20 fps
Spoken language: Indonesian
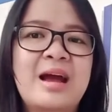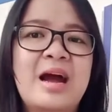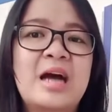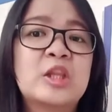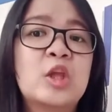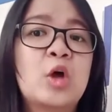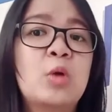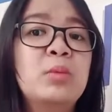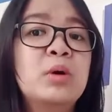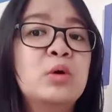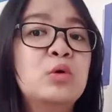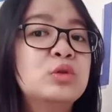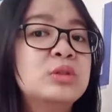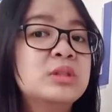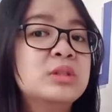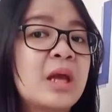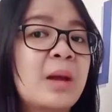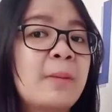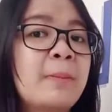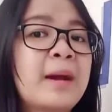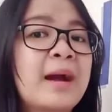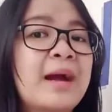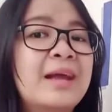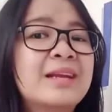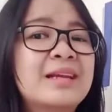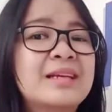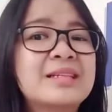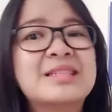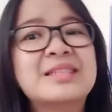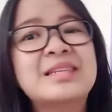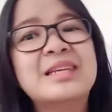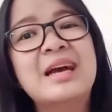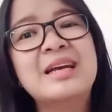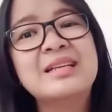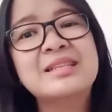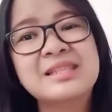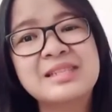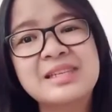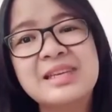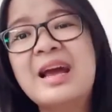atau mengucapkan
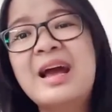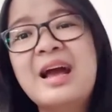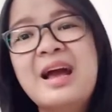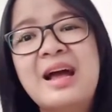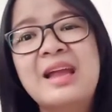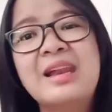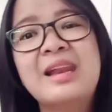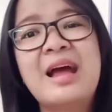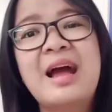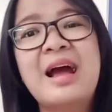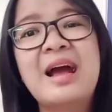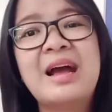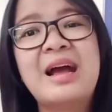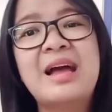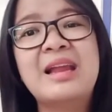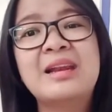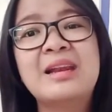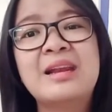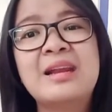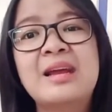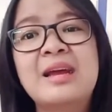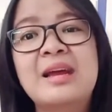kesia-siaan akan